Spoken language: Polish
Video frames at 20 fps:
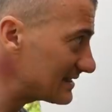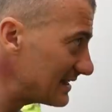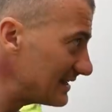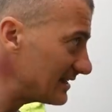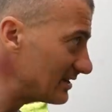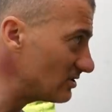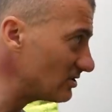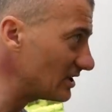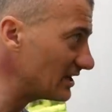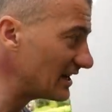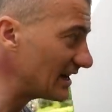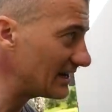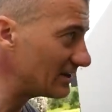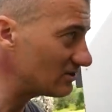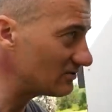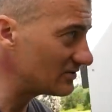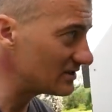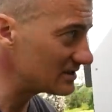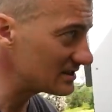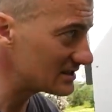z danego
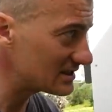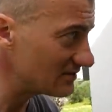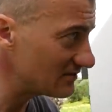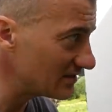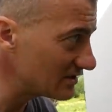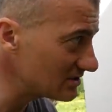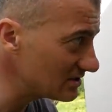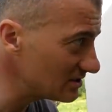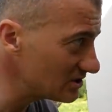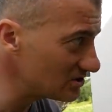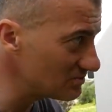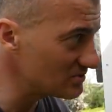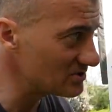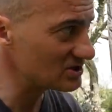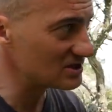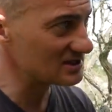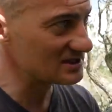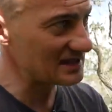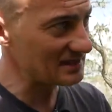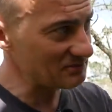kraju, więc stwierdziliśmy,
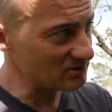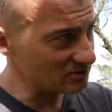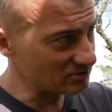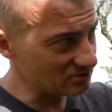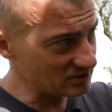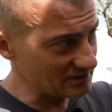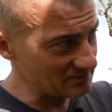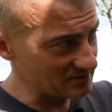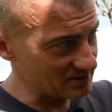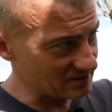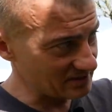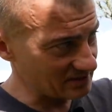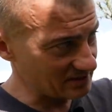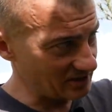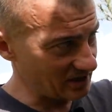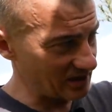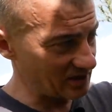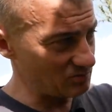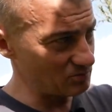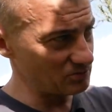że zamontujemy
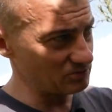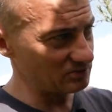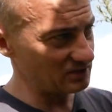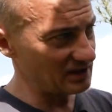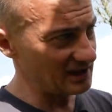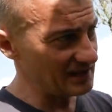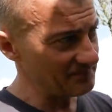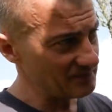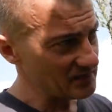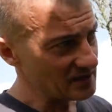taką butlę.